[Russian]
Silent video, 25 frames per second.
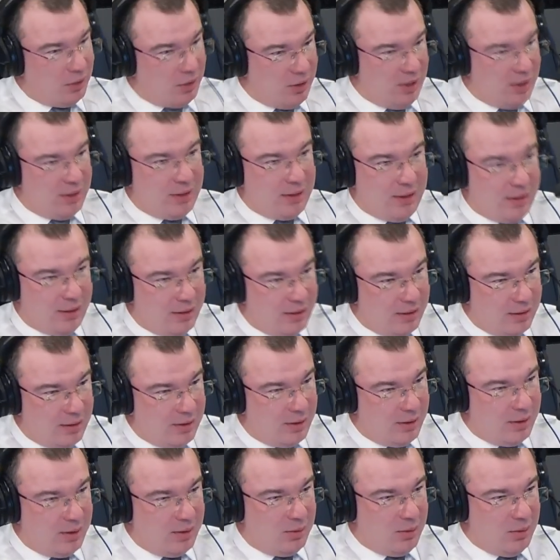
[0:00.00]
вот
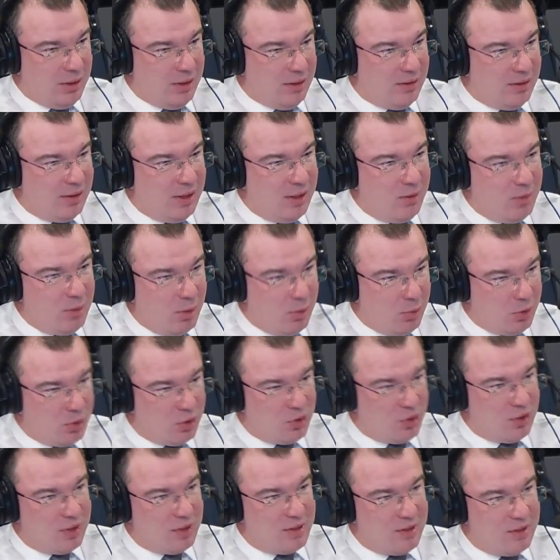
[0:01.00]
если мы говорим о
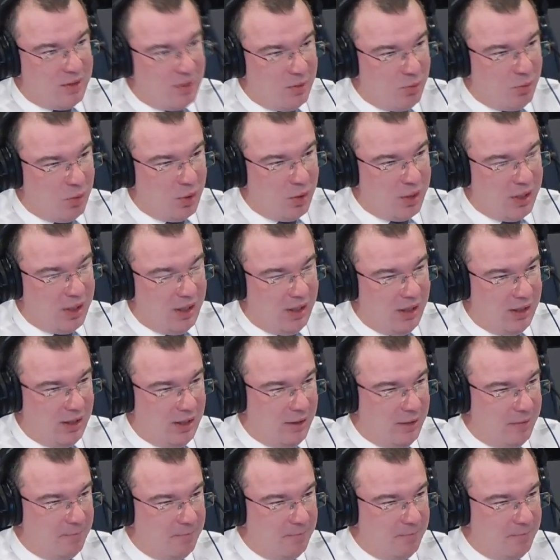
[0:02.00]
путешествии по Кении?